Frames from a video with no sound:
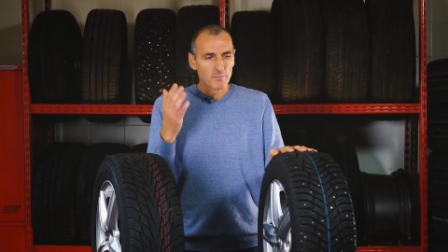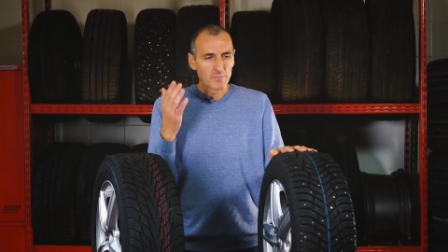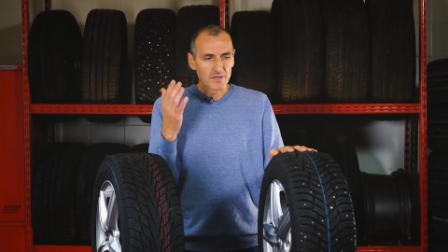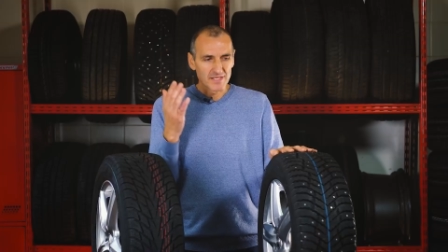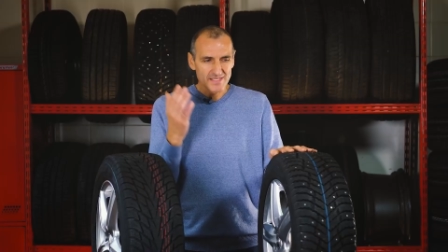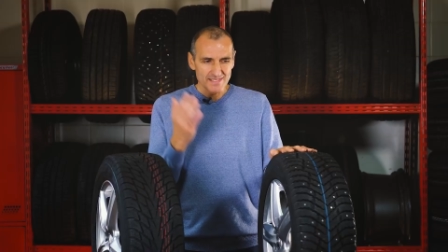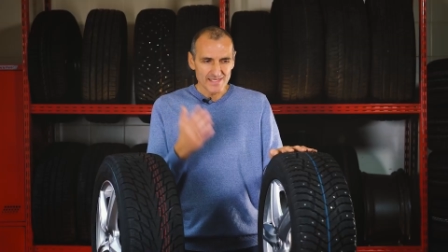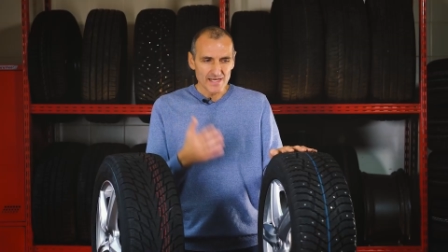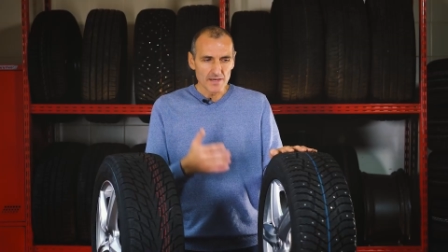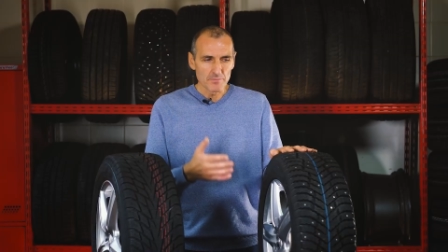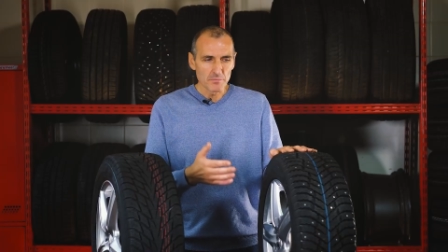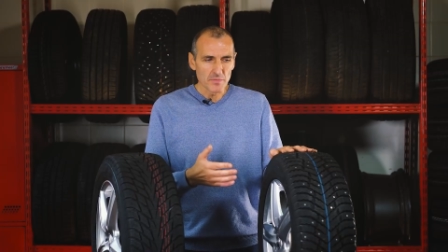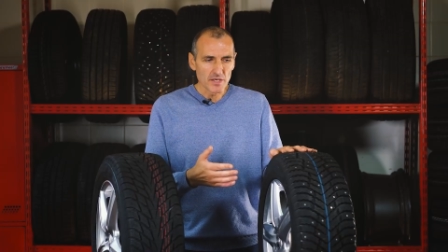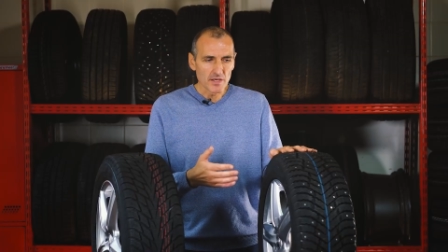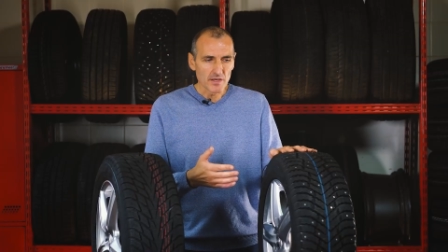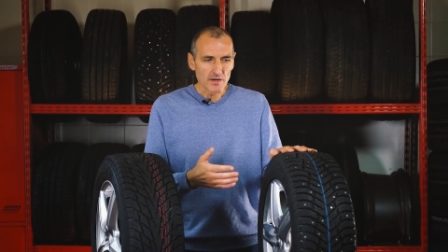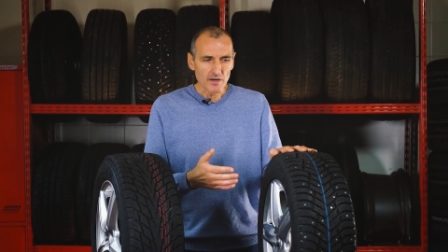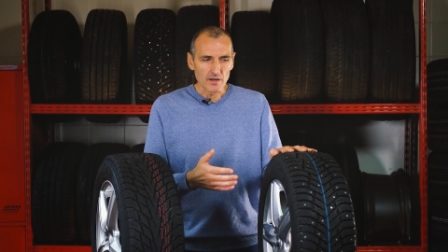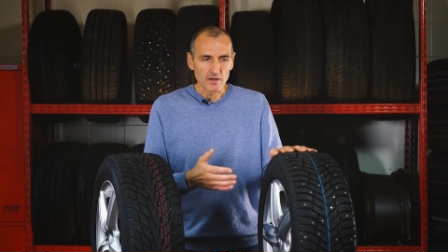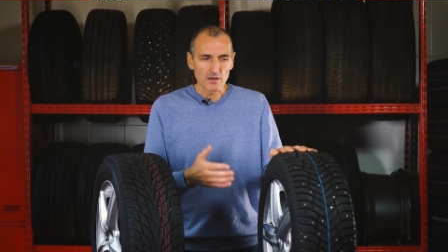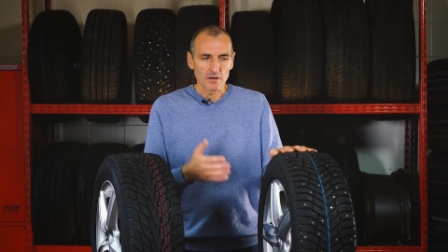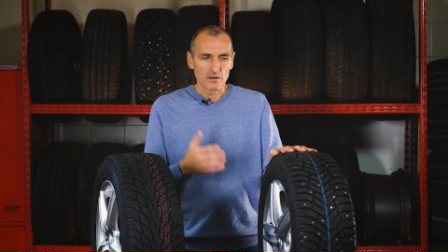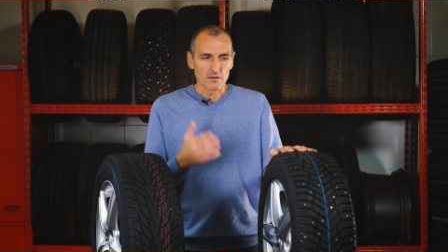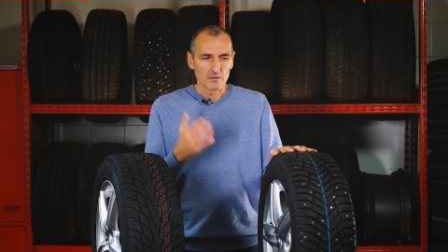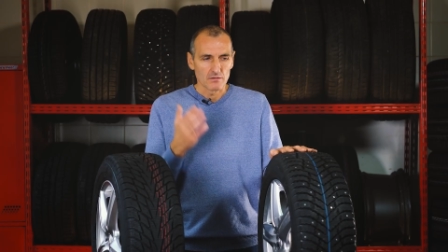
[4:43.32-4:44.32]
При
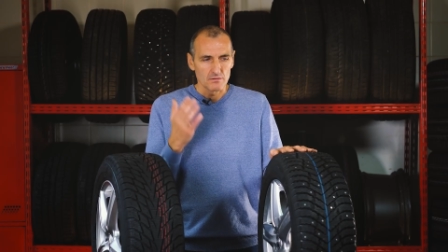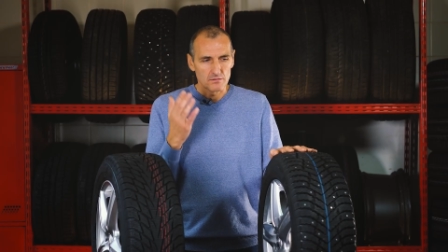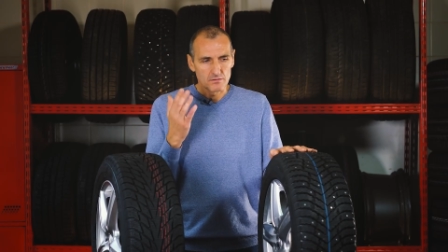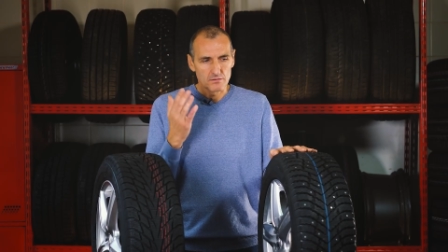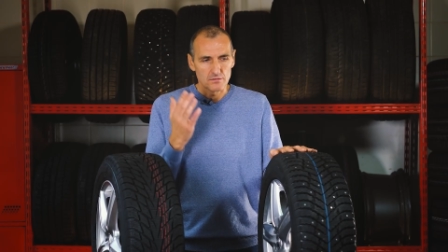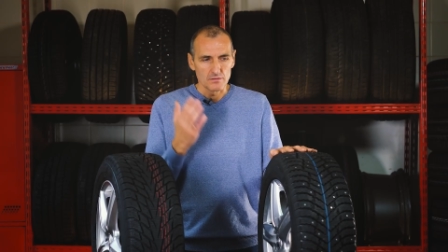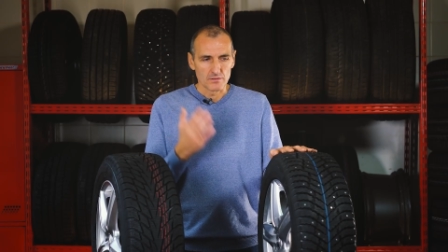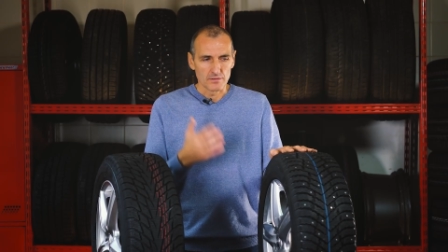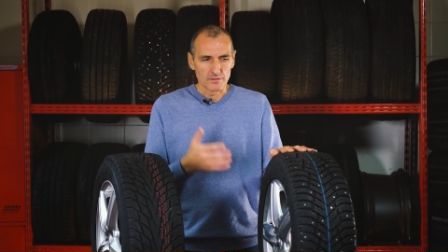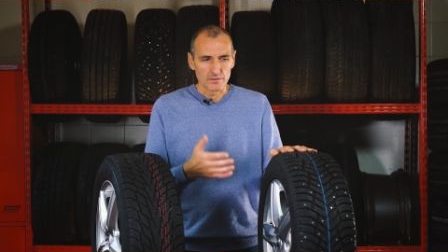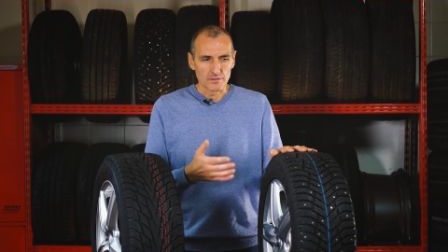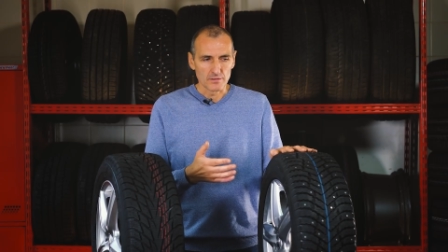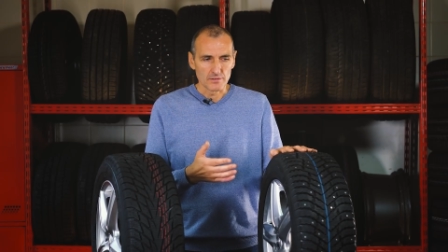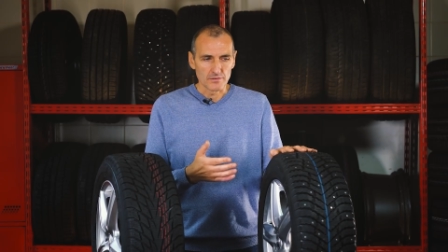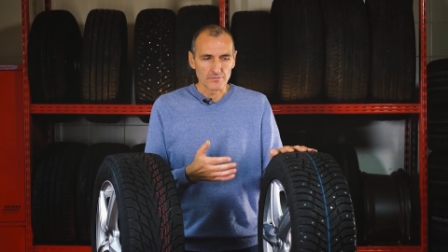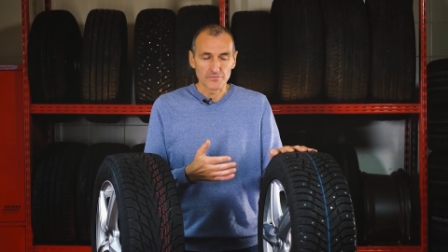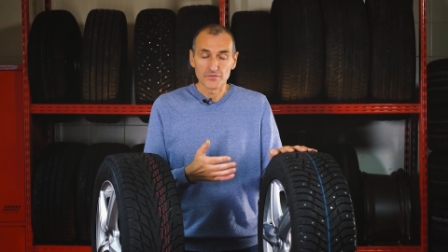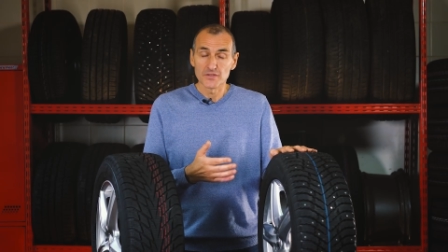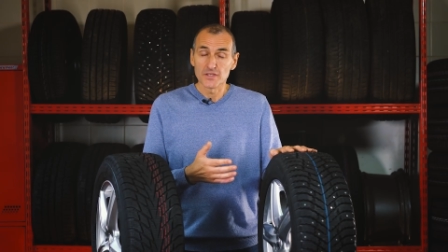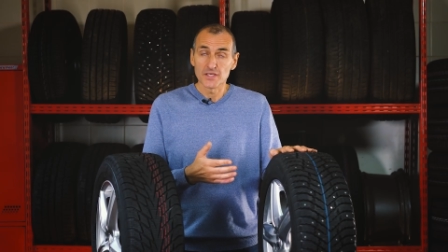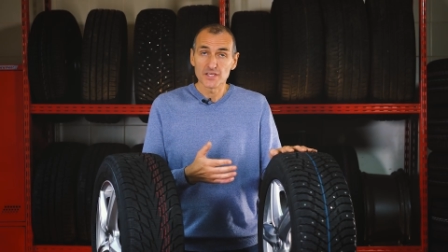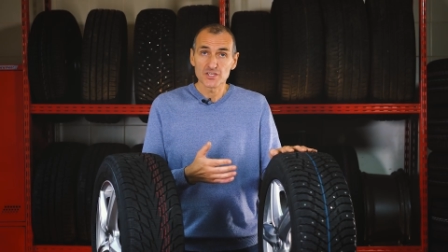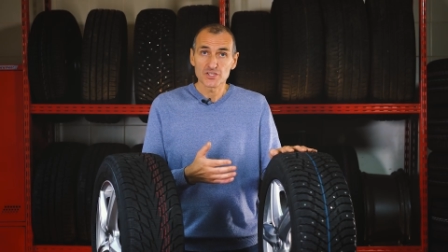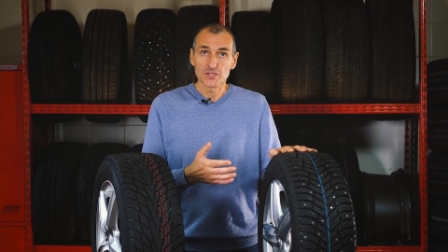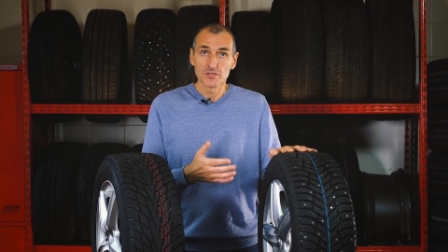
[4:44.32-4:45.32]
замерах э,
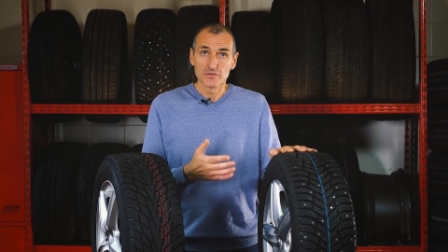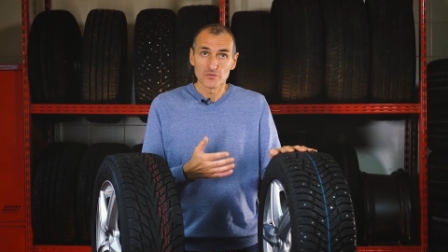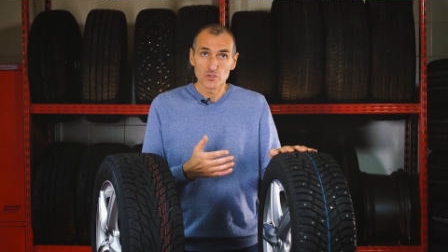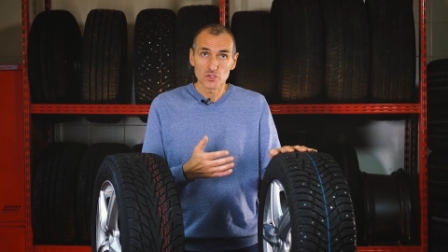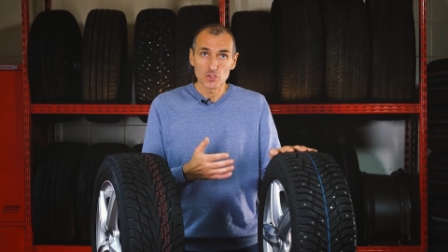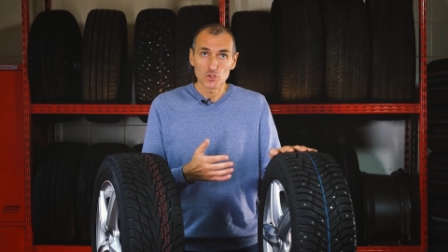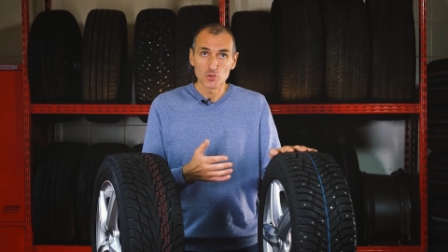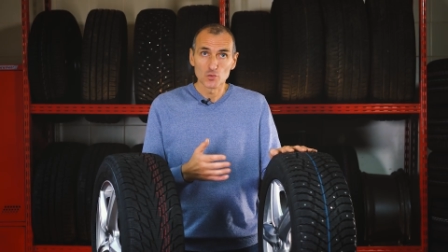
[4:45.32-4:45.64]
внешнего